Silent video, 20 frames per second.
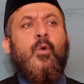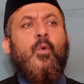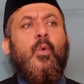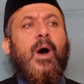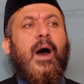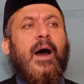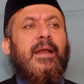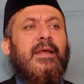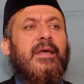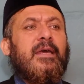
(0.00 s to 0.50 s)

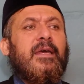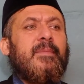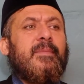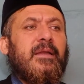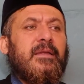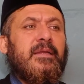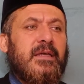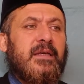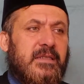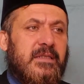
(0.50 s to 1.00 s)
وعليهم
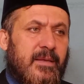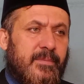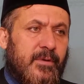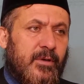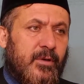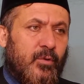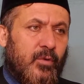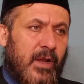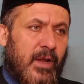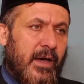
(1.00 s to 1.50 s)
ان
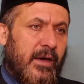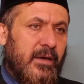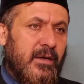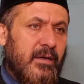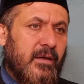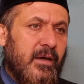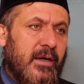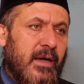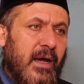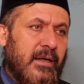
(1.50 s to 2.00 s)
يستمروا
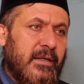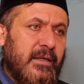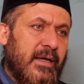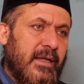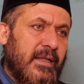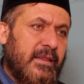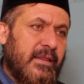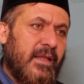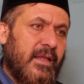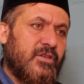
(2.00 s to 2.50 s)
الحقيقه
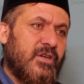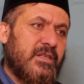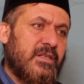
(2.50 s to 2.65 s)
يعني اثلج